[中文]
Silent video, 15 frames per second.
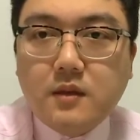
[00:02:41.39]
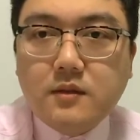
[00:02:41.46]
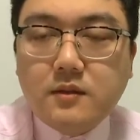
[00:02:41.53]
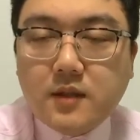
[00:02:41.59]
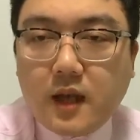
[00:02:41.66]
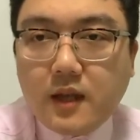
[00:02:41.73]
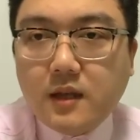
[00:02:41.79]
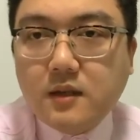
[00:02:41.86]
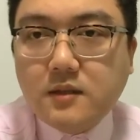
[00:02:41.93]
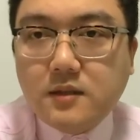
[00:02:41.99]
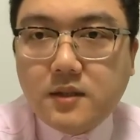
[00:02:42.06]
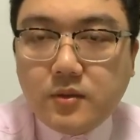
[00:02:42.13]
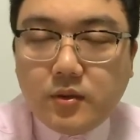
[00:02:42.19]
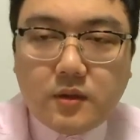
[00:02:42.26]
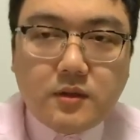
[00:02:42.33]
在一个
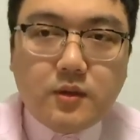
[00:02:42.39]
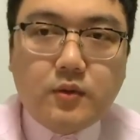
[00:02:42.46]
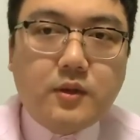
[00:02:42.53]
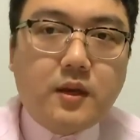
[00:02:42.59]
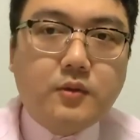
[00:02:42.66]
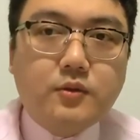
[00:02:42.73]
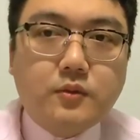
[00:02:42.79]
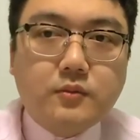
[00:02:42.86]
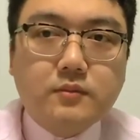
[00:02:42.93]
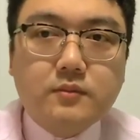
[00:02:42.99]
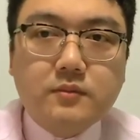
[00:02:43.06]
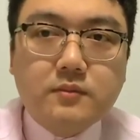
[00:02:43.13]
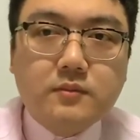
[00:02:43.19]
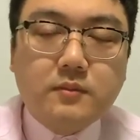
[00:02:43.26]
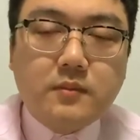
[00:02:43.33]
集权社会当中，
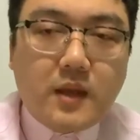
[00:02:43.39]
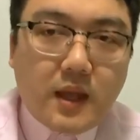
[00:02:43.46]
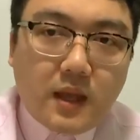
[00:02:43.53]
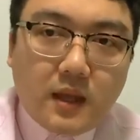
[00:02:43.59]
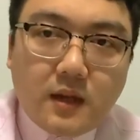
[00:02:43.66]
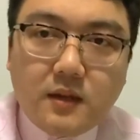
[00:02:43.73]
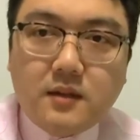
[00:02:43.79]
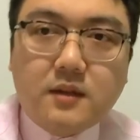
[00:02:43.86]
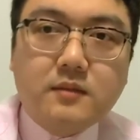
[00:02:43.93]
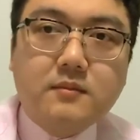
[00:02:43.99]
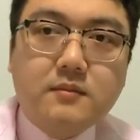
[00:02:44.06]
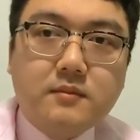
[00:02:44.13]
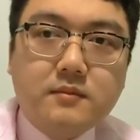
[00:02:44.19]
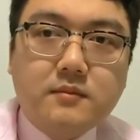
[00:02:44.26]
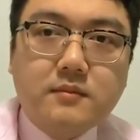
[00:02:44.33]
每一个人，
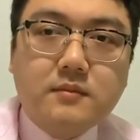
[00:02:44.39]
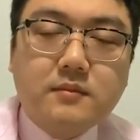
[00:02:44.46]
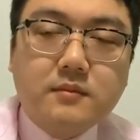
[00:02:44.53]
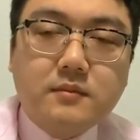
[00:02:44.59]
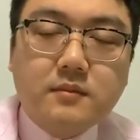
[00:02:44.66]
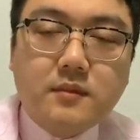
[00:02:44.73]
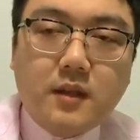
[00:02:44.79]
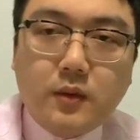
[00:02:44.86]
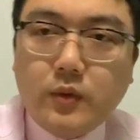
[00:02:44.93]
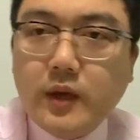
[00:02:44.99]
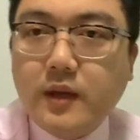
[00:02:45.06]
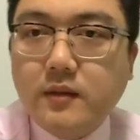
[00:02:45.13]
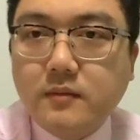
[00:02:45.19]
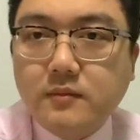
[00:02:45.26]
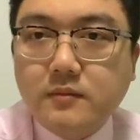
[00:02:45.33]
因
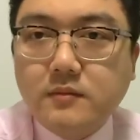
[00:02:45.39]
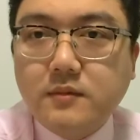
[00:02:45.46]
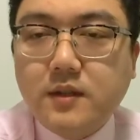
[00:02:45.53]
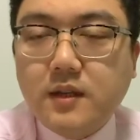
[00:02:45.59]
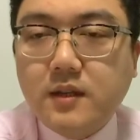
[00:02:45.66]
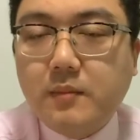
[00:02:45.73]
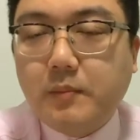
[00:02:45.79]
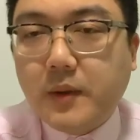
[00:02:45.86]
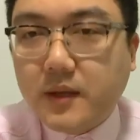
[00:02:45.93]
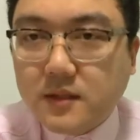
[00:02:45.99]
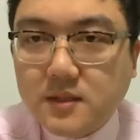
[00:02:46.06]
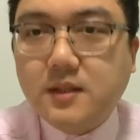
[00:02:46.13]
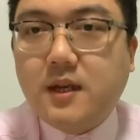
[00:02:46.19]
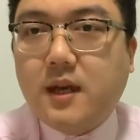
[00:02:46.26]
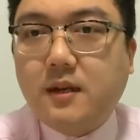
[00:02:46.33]
为人的本
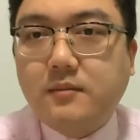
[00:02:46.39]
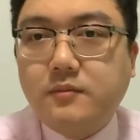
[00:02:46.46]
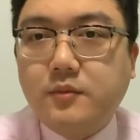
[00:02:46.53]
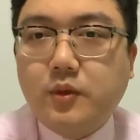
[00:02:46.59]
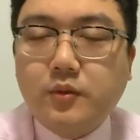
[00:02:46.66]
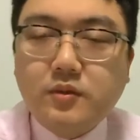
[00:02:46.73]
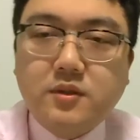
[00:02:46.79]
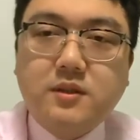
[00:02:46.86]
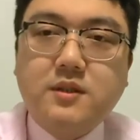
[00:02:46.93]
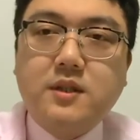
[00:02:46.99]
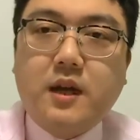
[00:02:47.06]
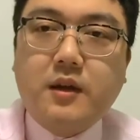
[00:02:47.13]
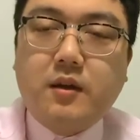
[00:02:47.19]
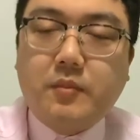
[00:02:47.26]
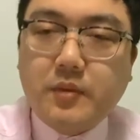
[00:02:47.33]
性啊，都是
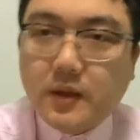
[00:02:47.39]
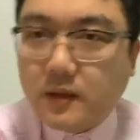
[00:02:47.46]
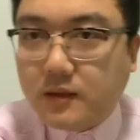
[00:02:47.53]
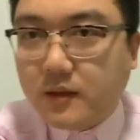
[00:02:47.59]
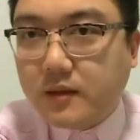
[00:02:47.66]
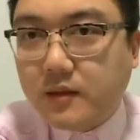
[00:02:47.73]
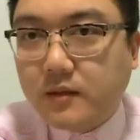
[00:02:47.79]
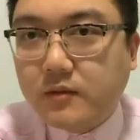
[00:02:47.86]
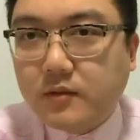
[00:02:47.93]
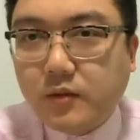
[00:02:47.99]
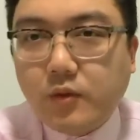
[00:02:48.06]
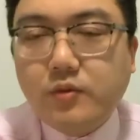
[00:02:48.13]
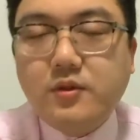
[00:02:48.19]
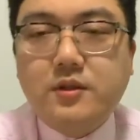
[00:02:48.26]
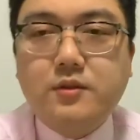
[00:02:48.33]
想要平等，
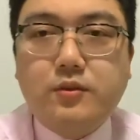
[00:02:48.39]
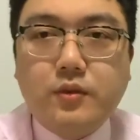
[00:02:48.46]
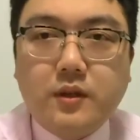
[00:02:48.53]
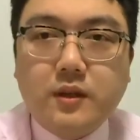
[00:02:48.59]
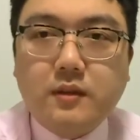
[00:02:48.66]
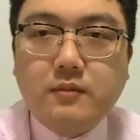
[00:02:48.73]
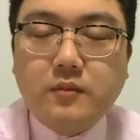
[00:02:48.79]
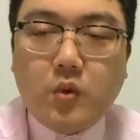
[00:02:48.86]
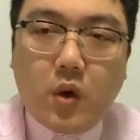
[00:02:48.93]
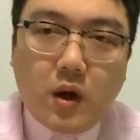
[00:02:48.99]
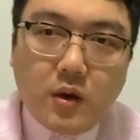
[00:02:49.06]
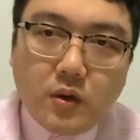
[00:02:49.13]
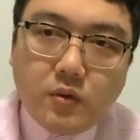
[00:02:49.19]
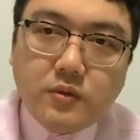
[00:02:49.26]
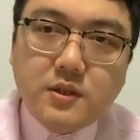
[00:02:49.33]
都是觉得
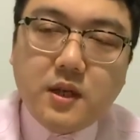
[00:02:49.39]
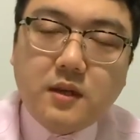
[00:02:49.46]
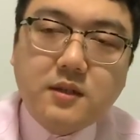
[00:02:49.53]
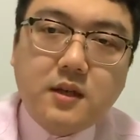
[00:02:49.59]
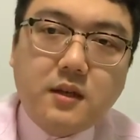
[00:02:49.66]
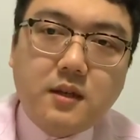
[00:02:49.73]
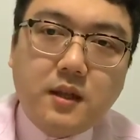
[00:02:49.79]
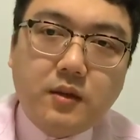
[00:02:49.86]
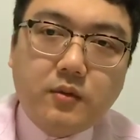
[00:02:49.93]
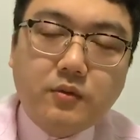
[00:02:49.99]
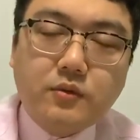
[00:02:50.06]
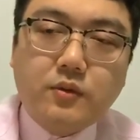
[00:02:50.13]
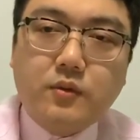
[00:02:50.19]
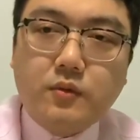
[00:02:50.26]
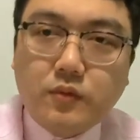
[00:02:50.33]
王侯将相宁有
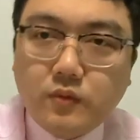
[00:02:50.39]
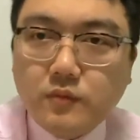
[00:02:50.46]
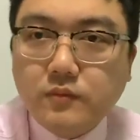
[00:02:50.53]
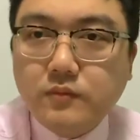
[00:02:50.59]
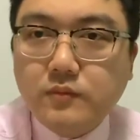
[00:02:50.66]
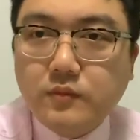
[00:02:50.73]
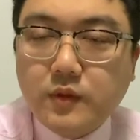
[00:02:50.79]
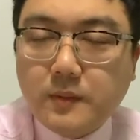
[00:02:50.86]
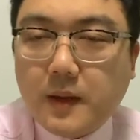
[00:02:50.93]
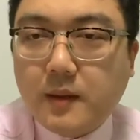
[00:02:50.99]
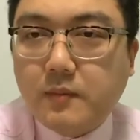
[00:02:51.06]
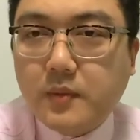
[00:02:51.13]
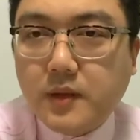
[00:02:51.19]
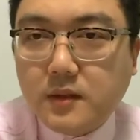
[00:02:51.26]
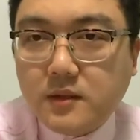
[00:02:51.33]
种乎，对吧？
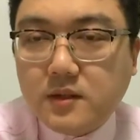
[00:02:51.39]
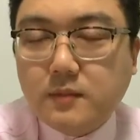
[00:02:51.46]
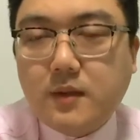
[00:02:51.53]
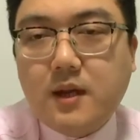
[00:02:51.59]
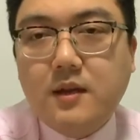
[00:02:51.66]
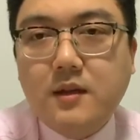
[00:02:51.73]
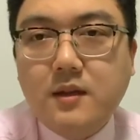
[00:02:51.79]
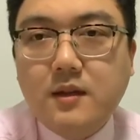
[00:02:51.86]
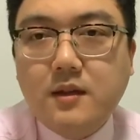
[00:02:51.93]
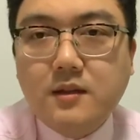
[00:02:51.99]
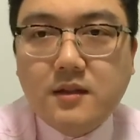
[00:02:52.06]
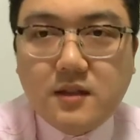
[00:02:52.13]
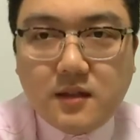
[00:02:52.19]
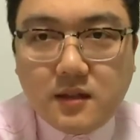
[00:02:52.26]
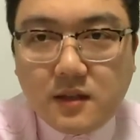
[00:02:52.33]
凭什么
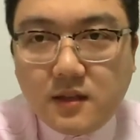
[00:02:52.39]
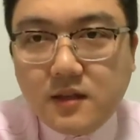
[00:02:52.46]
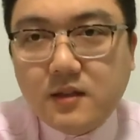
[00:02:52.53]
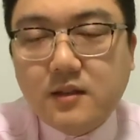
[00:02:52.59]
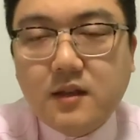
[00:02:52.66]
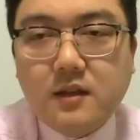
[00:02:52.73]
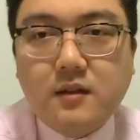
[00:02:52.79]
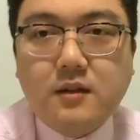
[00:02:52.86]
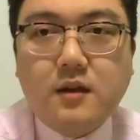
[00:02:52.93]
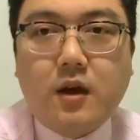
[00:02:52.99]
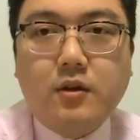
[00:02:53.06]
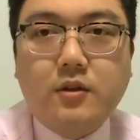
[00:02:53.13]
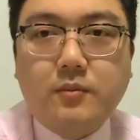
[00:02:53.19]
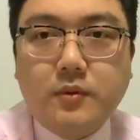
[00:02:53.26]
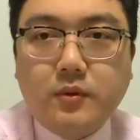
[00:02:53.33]
你能
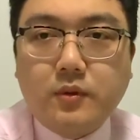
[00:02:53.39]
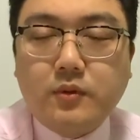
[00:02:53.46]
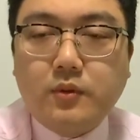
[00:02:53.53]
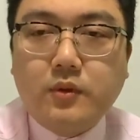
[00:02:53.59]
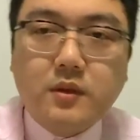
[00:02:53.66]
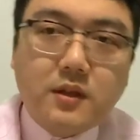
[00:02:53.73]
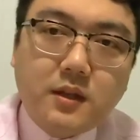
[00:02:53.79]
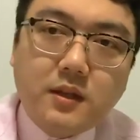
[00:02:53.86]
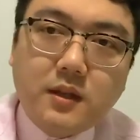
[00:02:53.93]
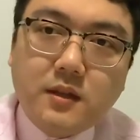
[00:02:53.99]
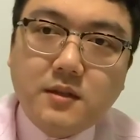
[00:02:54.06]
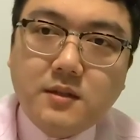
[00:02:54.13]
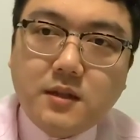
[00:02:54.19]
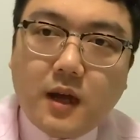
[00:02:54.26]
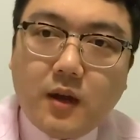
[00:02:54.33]
捞的比我多，你
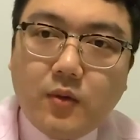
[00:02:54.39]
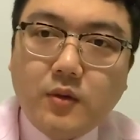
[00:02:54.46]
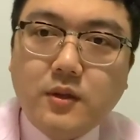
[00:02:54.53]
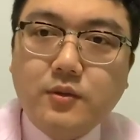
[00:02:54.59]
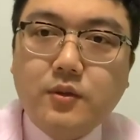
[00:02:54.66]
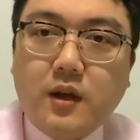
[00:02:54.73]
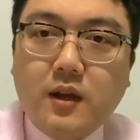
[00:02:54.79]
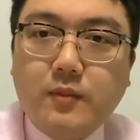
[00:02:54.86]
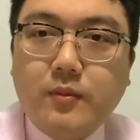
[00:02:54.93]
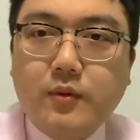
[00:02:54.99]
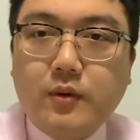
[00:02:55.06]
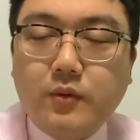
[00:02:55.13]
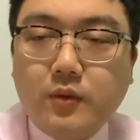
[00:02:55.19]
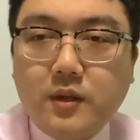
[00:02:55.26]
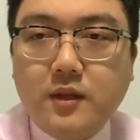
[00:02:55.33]
能掌握的权力比我
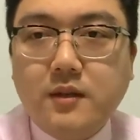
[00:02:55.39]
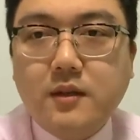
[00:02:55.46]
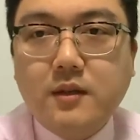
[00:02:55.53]
多呢？